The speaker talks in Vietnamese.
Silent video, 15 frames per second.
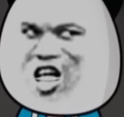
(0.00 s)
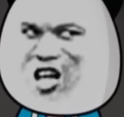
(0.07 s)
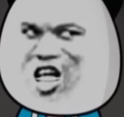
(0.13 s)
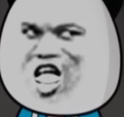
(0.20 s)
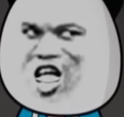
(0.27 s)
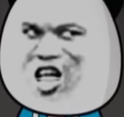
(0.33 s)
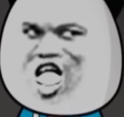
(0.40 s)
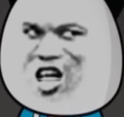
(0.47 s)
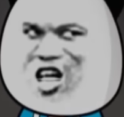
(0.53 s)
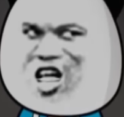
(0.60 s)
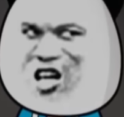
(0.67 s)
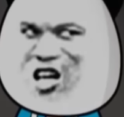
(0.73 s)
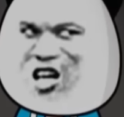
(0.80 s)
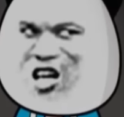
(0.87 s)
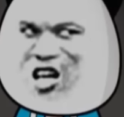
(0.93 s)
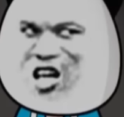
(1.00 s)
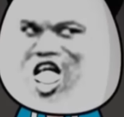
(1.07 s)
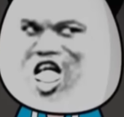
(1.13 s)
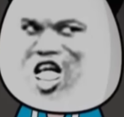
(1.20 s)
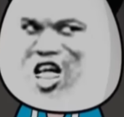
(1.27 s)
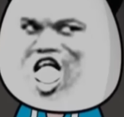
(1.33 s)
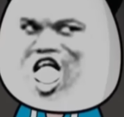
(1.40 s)
vào đó là lao tới chia nhau
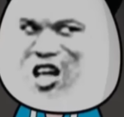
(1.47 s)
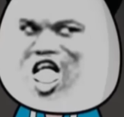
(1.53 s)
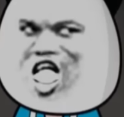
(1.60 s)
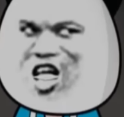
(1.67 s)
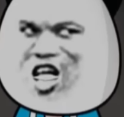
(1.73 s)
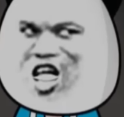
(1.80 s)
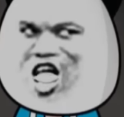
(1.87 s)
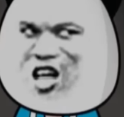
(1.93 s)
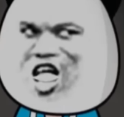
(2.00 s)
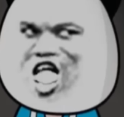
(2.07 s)
ra giữ chúng lại